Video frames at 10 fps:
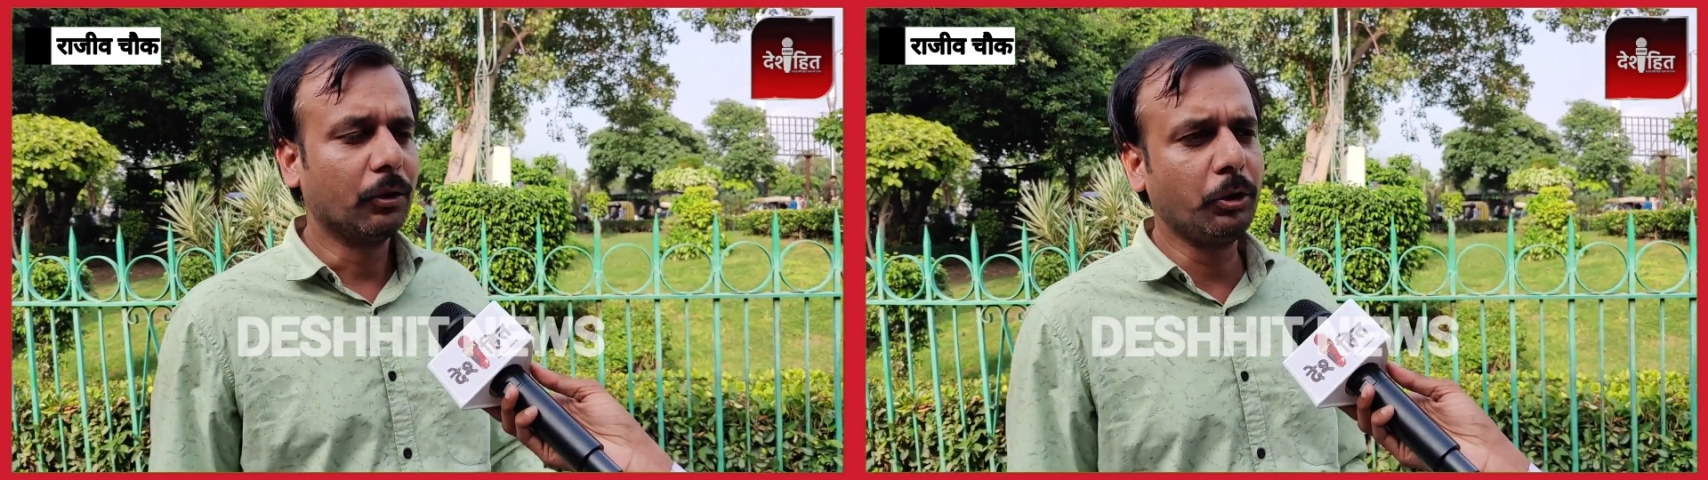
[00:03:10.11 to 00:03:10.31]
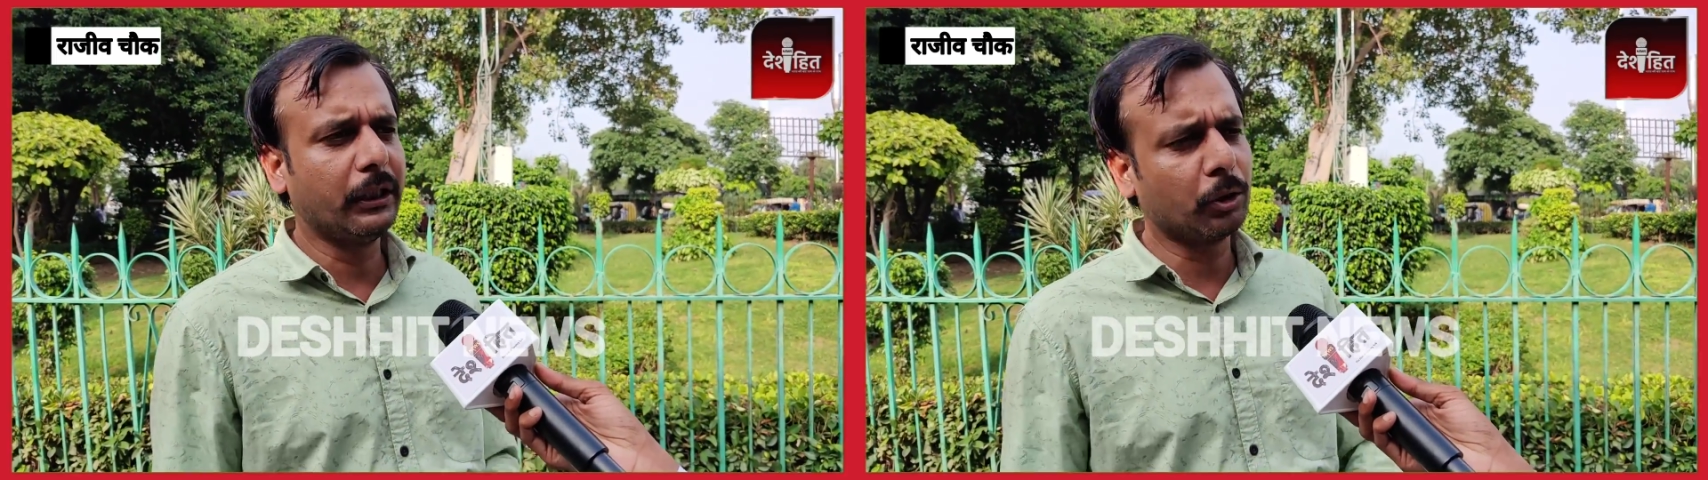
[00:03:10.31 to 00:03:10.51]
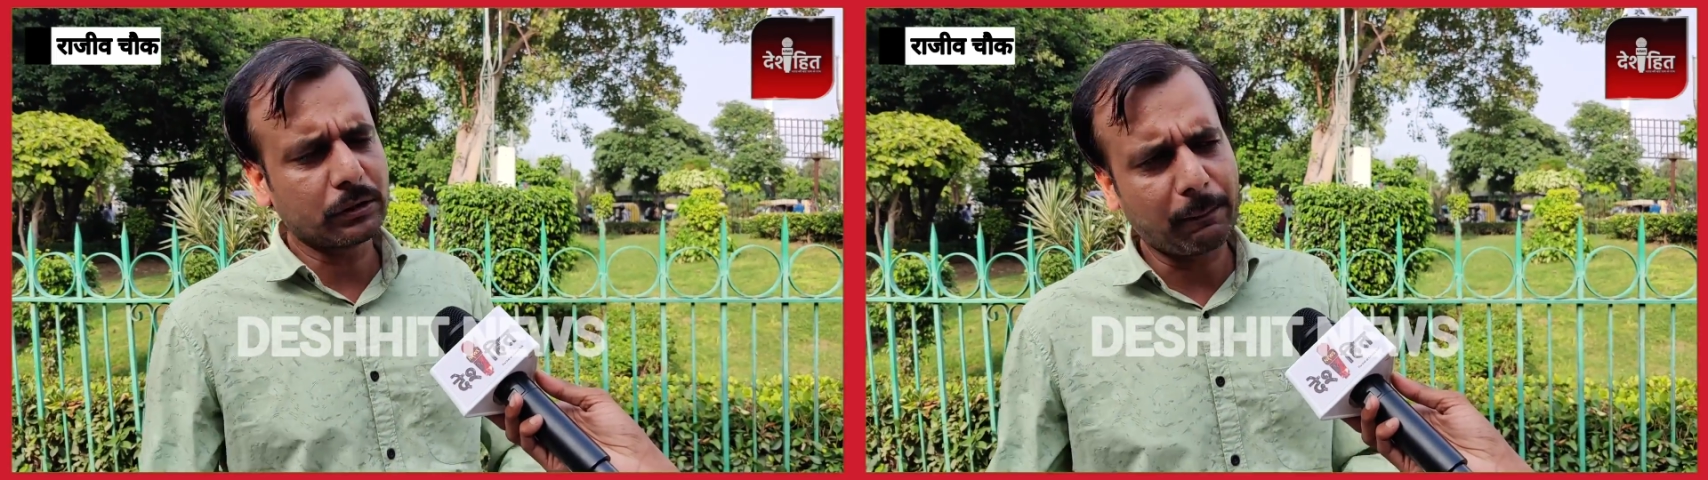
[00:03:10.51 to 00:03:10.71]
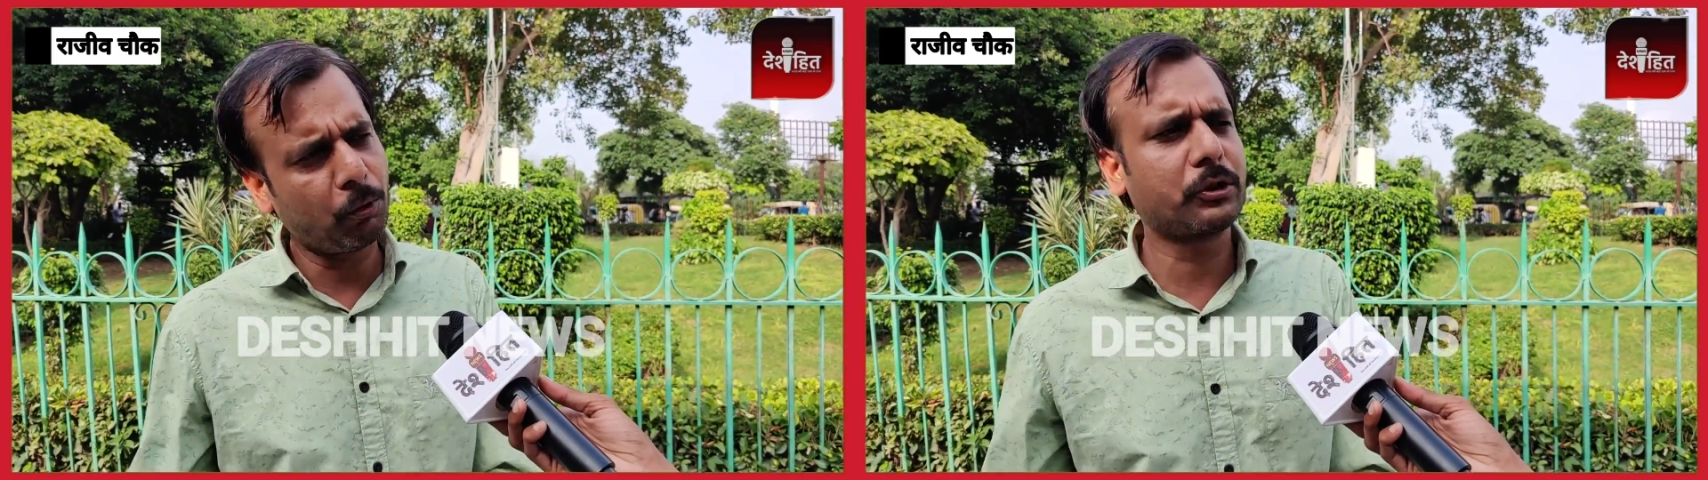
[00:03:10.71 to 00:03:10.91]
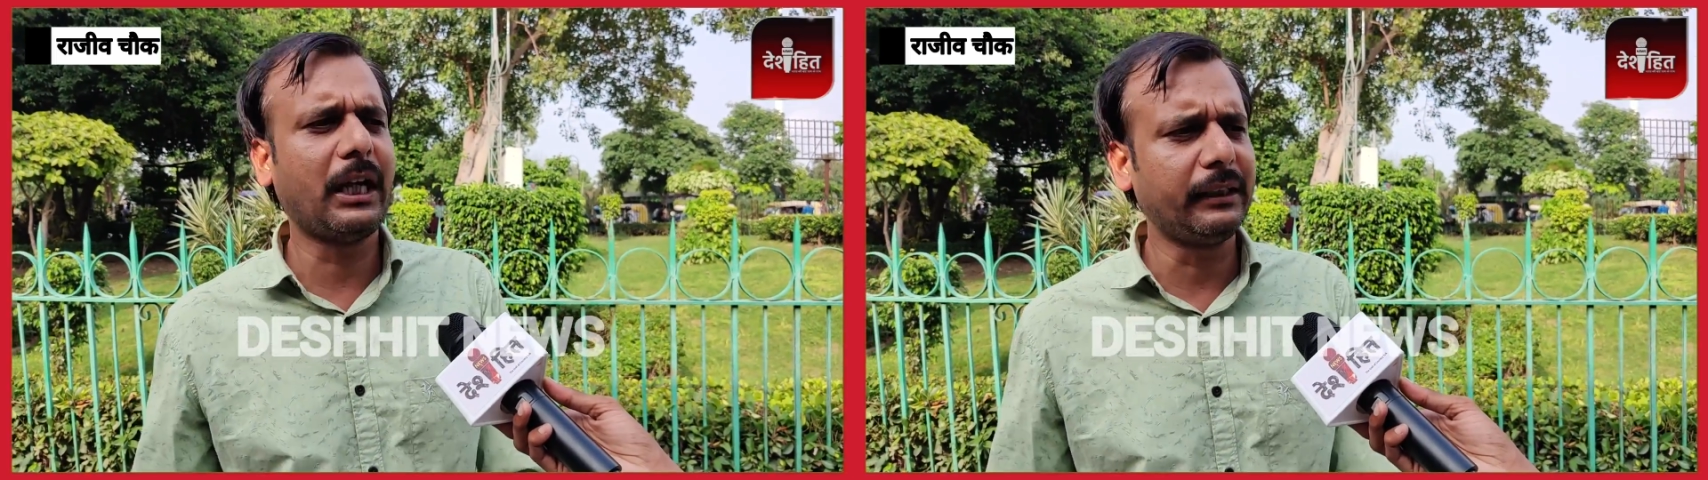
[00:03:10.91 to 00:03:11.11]
तो ये तो सब
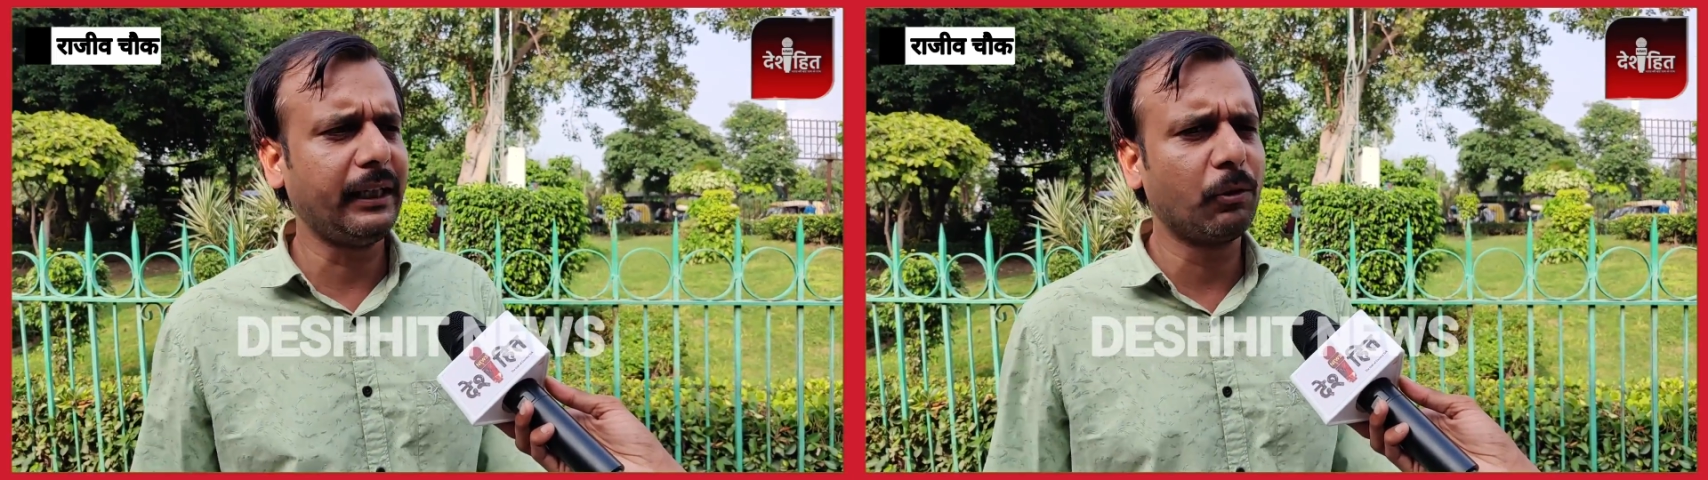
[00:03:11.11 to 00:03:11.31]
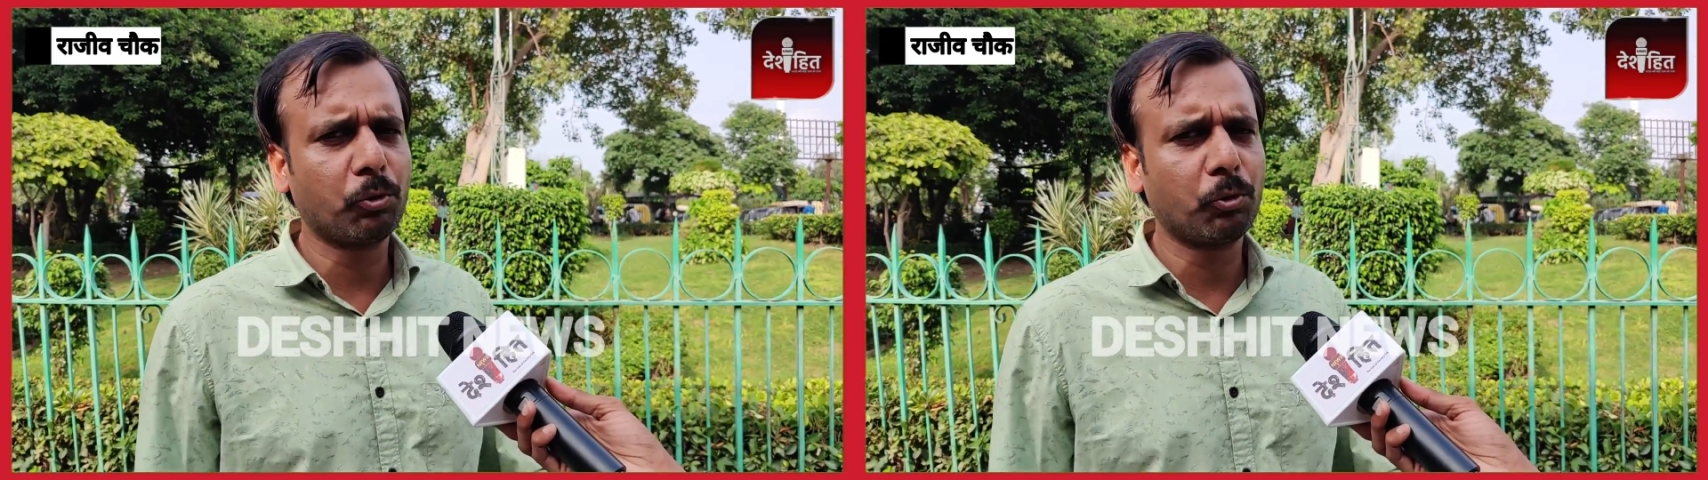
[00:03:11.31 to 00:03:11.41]
लोग जानते हैं